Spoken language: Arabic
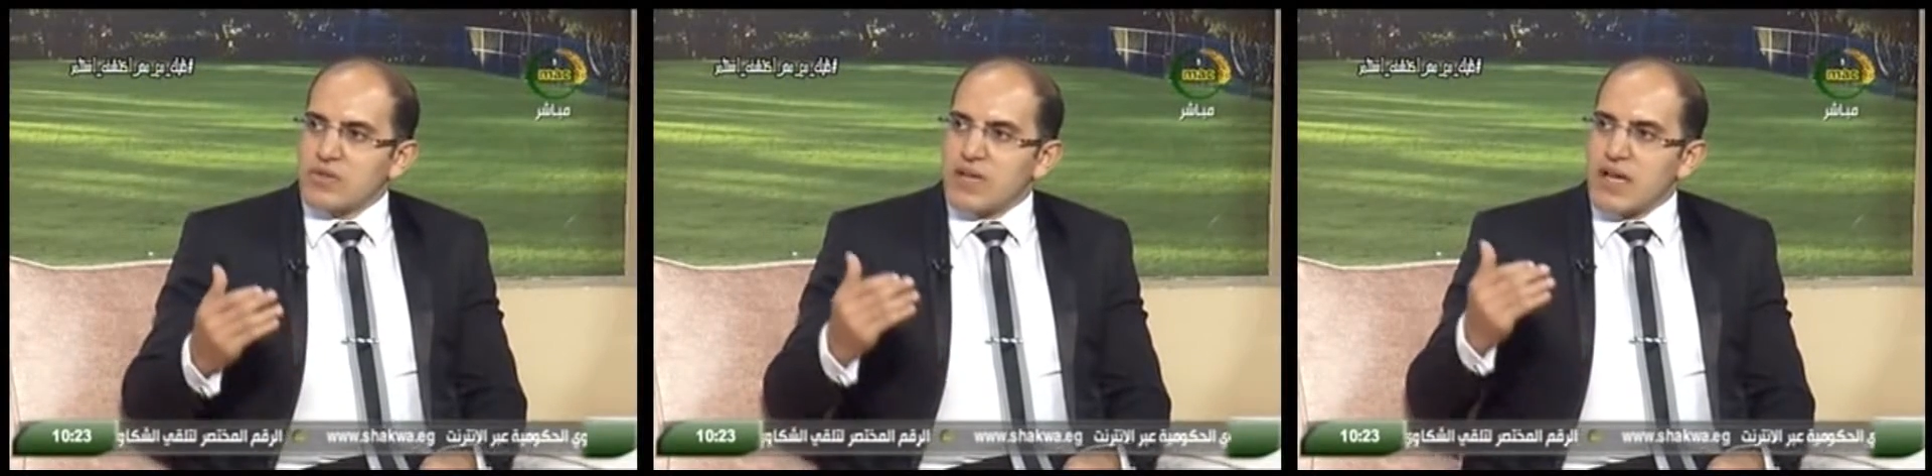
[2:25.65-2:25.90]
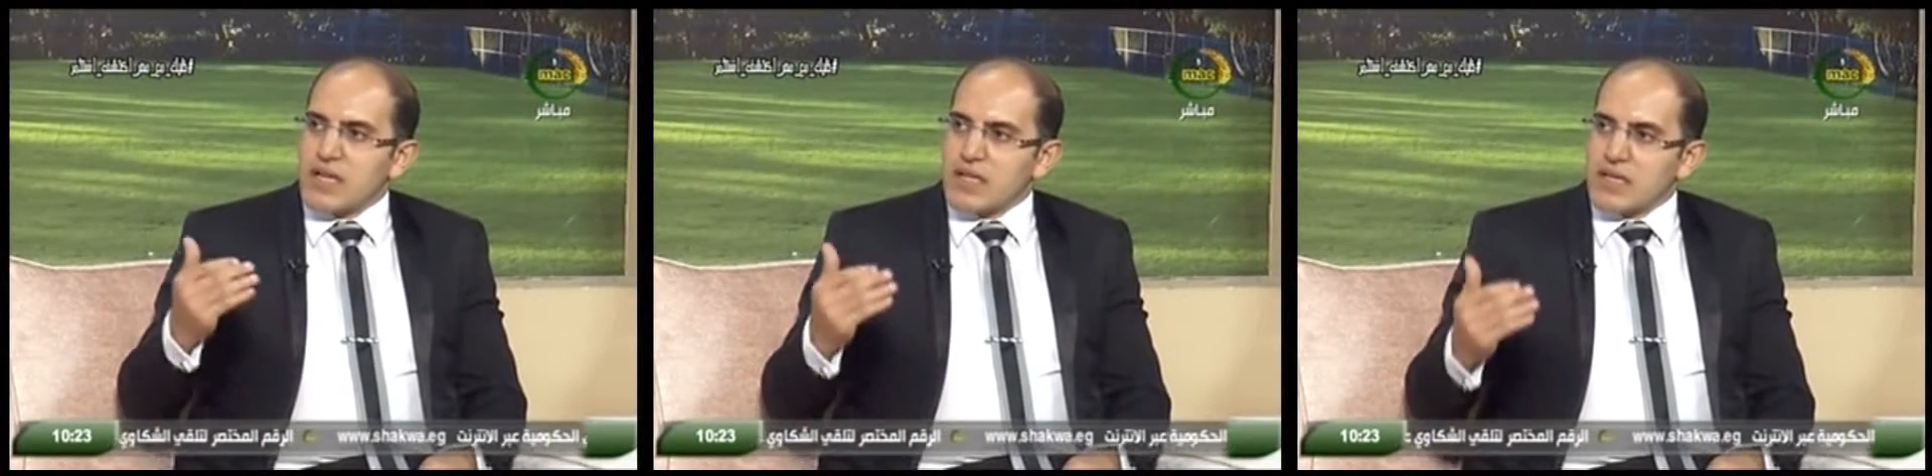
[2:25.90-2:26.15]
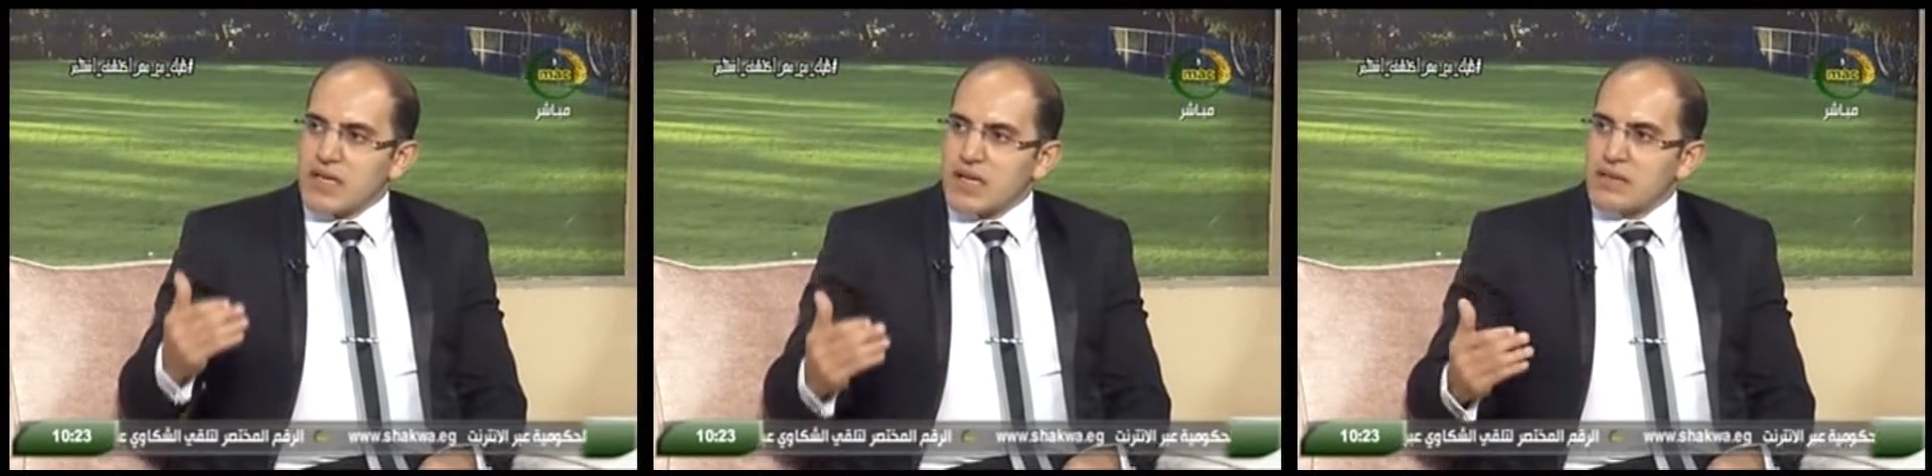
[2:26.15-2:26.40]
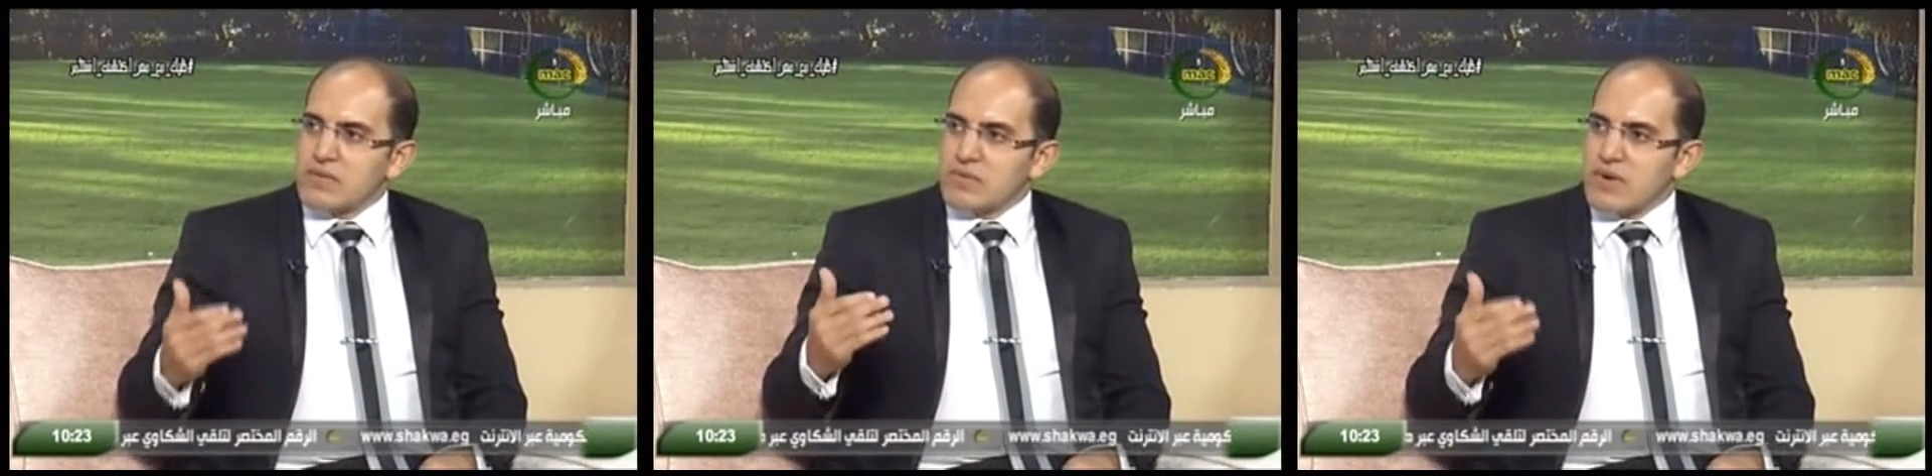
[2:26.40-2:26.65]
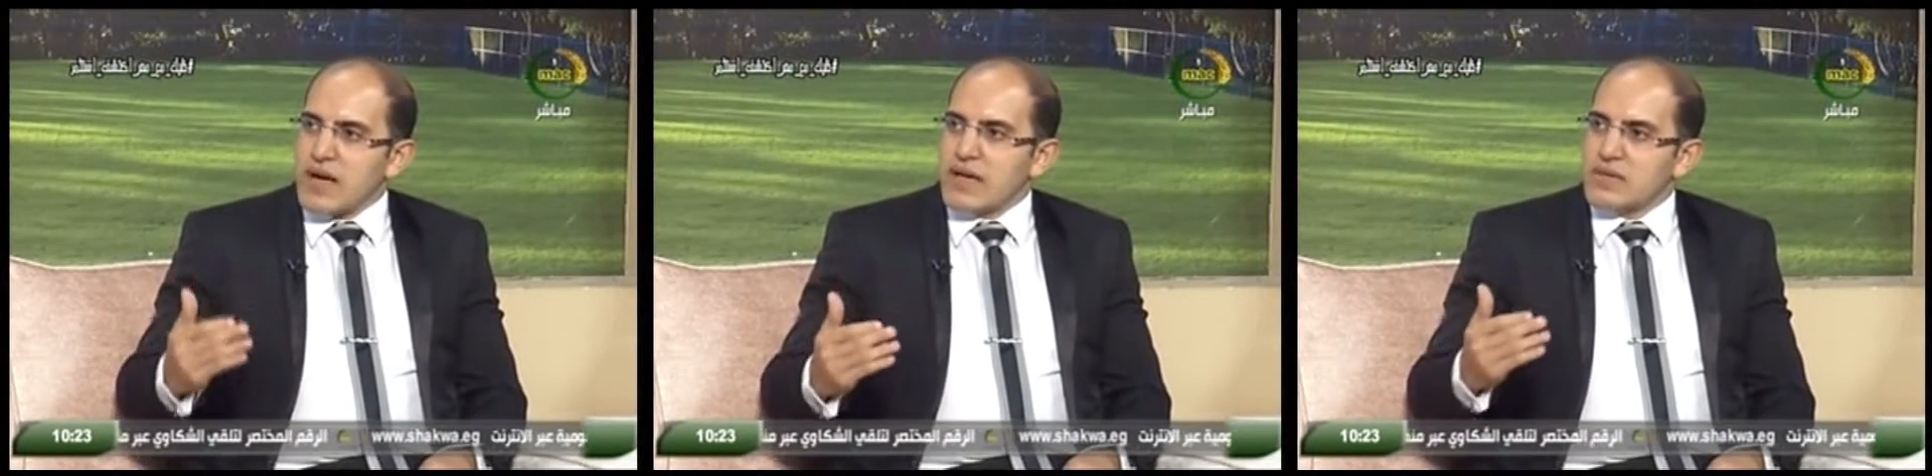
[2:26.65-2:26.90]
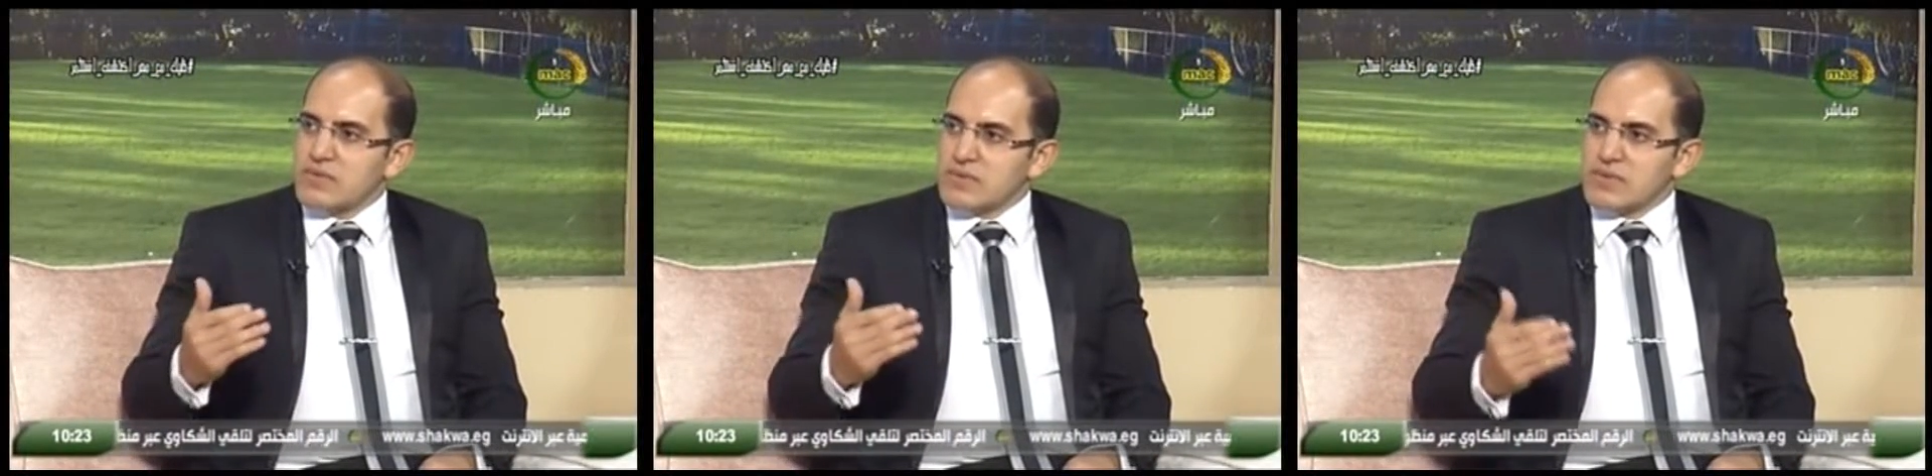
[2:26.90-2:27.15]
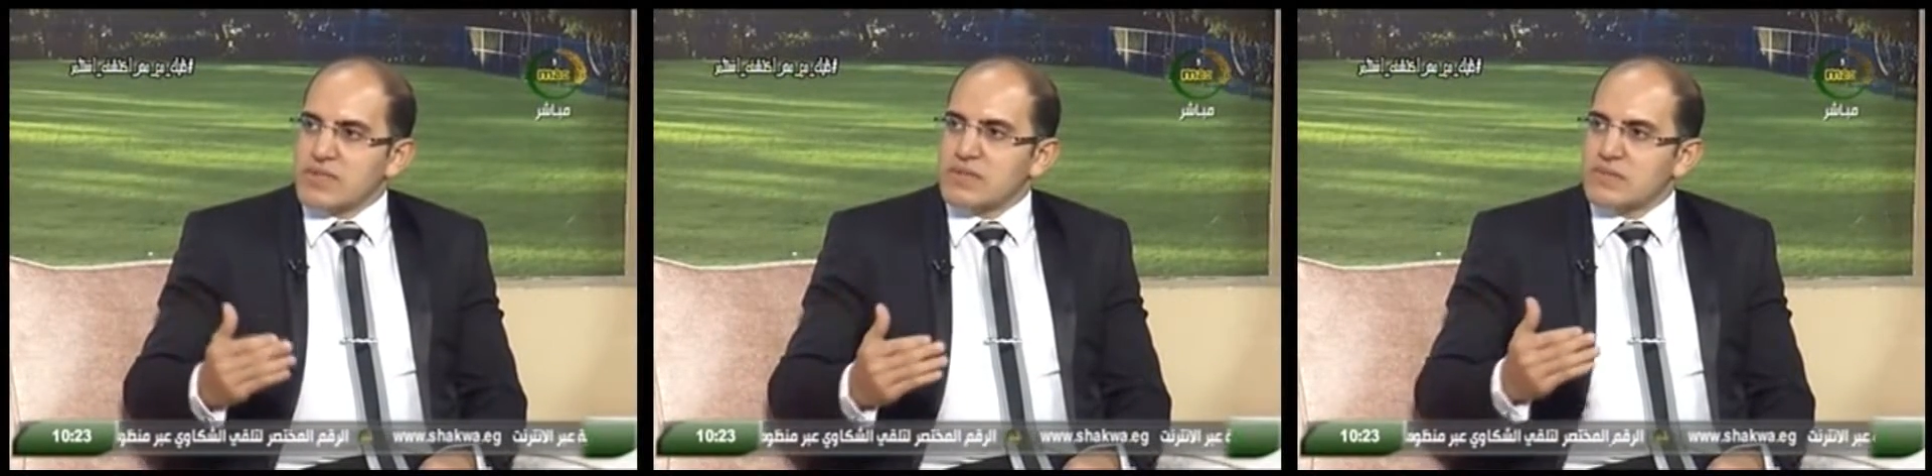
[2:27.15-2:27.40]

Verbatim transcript: اليات واحد واثنين